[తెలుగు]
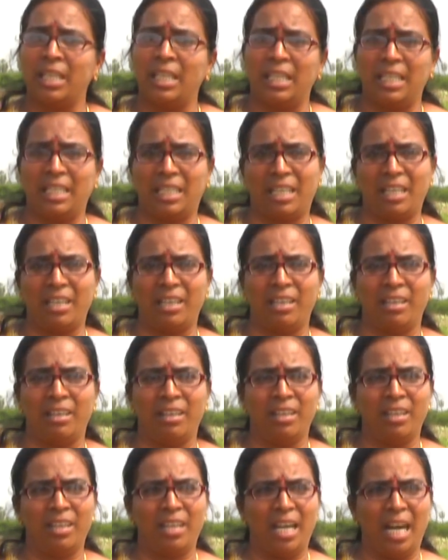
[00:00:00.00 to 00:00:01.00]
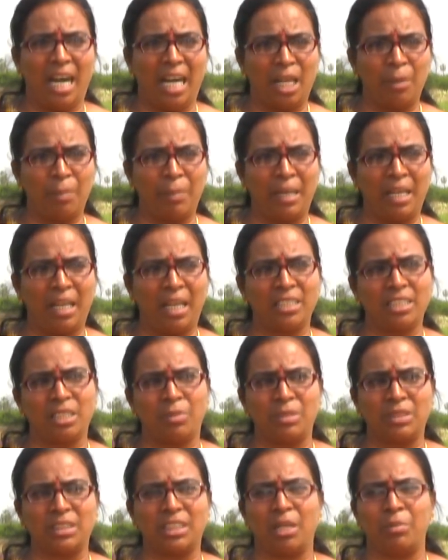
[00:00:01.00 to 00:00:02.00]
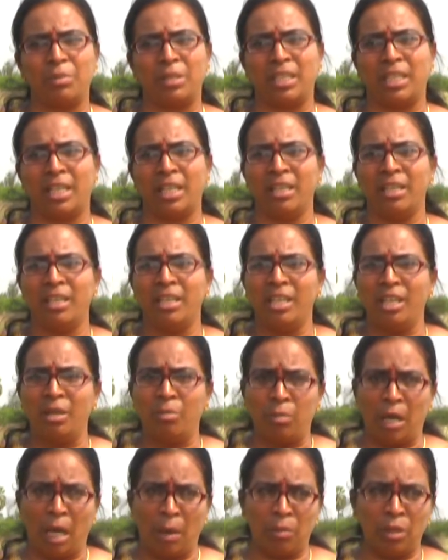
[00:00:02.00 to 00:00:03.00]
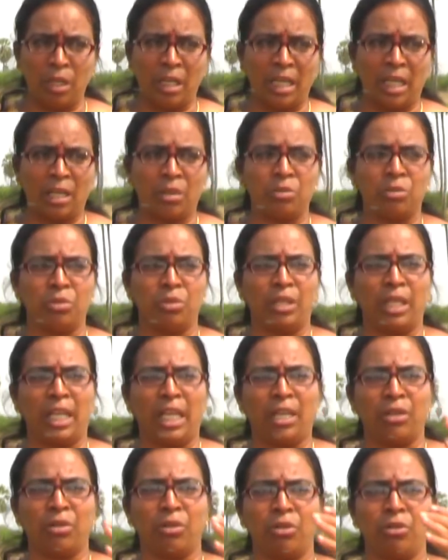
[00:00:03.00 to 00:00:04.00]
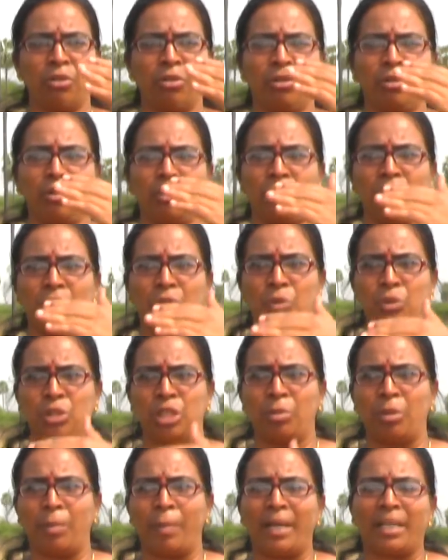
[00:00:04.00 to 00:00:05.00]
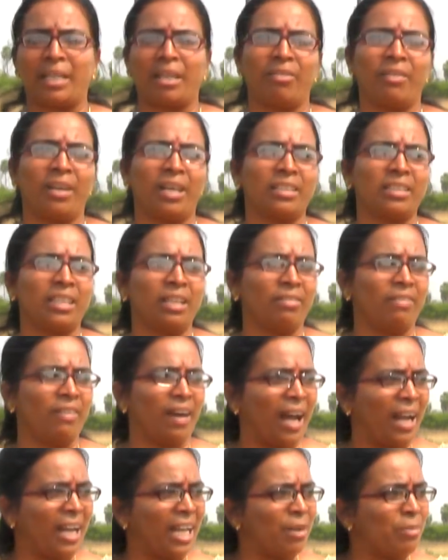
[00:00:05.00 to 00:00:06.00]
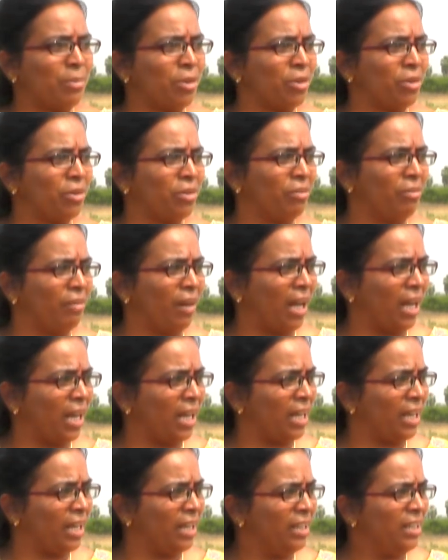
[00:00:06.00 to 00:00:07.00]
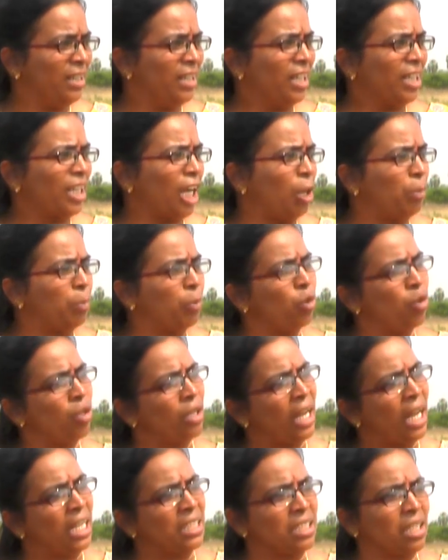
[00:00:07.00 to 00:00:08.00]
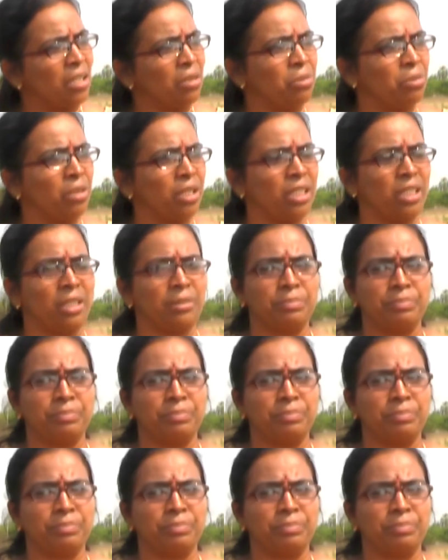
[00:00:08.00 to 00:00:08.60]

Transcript: ఇట్లా ఆడపిల్లల సమస్యల మీదనే మామూలుగా నాకు నేను ఉద్యమ పాటలు పాడితే వాళ్ళేమో వాళ్ళ కలుపులో న్యాచురల్గా ఉన్నది